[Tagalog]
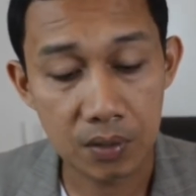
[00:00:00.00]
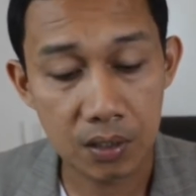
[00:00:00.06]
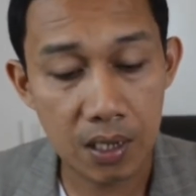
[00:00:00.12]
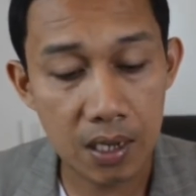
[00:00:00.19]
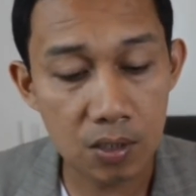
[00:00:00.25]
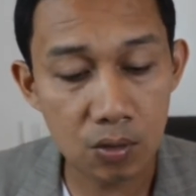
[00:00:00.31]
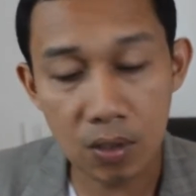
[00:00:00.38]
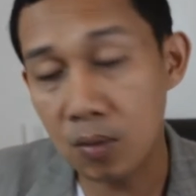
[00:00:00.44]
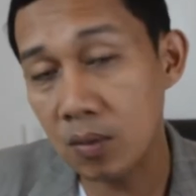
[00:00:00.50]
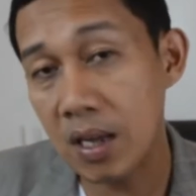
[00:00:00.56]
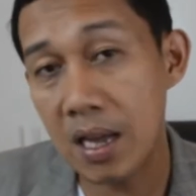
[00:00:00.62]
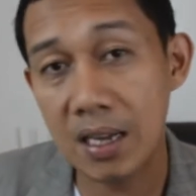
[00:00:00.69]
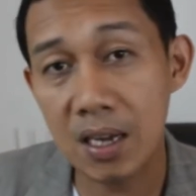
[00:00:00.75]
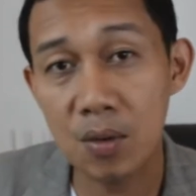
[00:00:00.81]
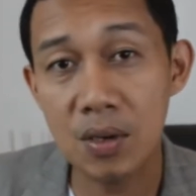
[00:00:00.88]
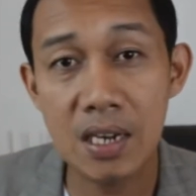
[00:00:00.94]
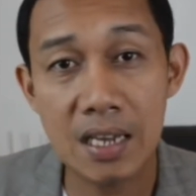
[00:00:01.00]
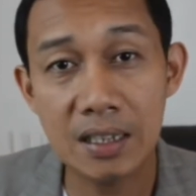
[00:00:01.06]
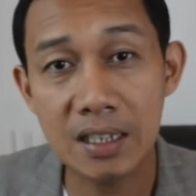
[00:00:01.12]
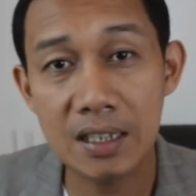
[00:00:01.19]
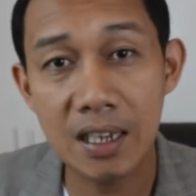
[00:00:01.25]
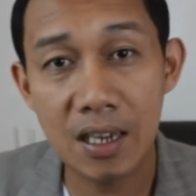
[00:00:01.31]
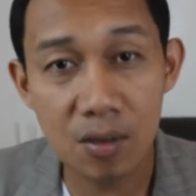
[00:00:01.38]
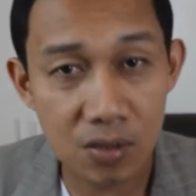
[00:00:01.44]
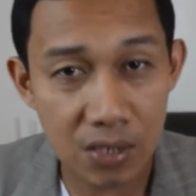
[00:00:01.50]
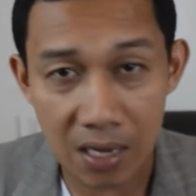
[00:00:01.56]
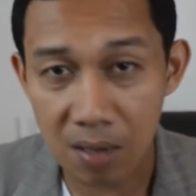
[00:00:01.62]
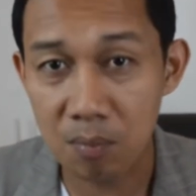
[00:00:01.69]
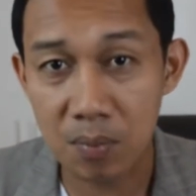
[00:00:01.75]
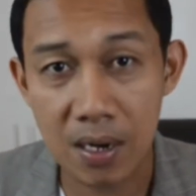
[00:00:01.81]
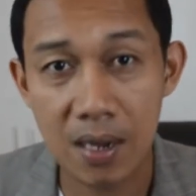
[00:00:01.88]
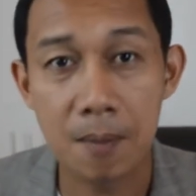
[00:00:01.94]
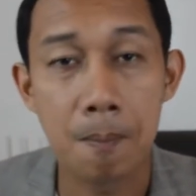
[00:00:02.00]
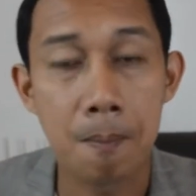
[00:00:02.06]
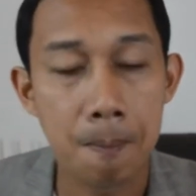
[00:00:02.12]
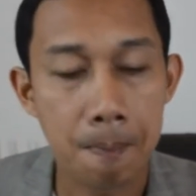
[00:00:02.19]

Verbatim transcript: Okay, so anong gagawin natin ngayon sa Abra?